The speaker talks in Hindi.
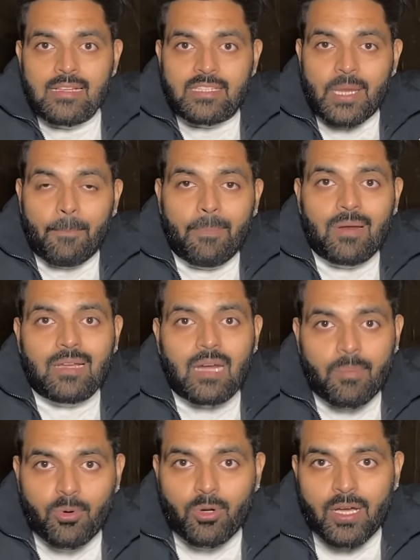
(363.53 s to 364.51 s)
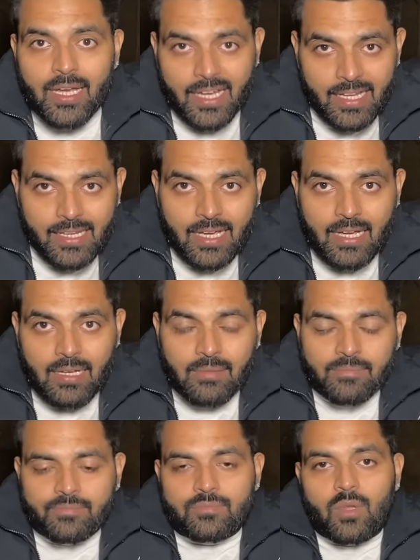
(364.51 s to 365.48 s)
चंबल का पूरा एरिया है
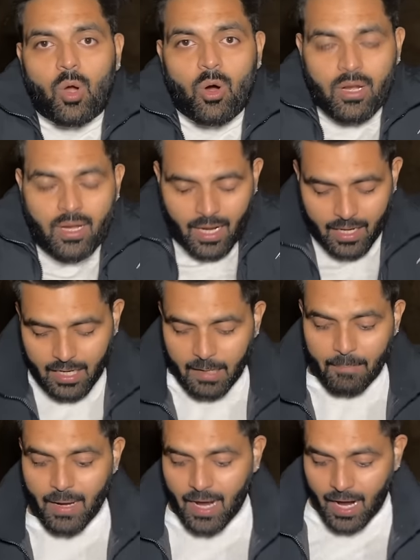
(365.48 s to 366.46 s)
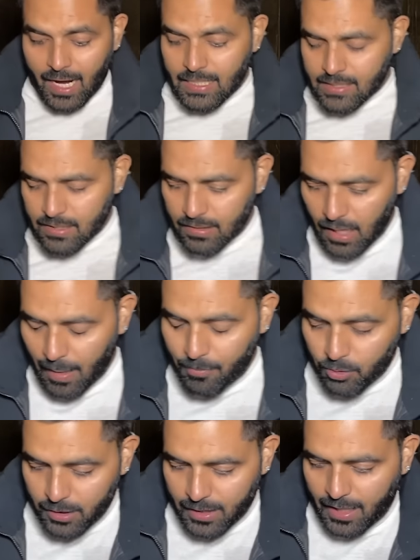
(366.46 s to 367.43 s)
और अगर मैं आज
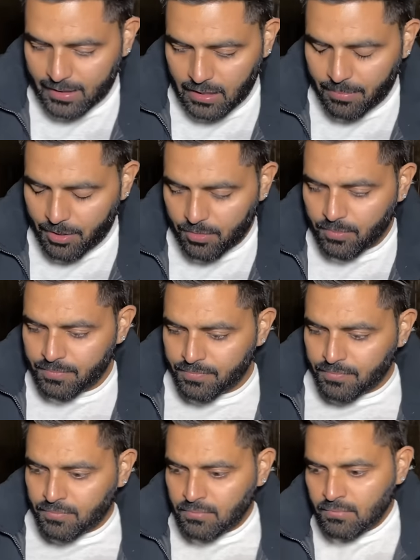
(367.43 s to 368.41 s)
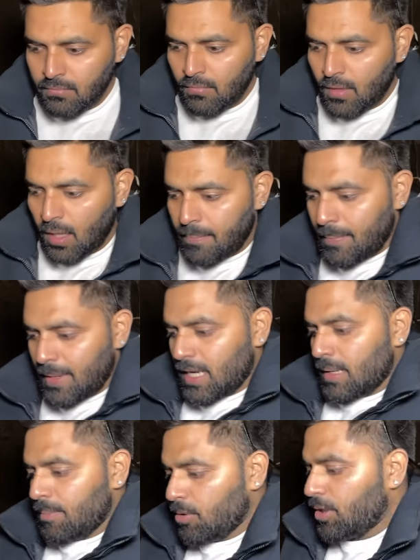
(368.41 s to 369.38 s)
आपको दिखाता भी हूँ
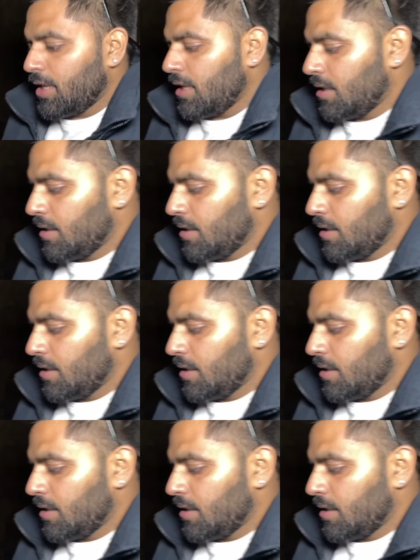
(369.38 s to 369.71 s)
मैं पूरी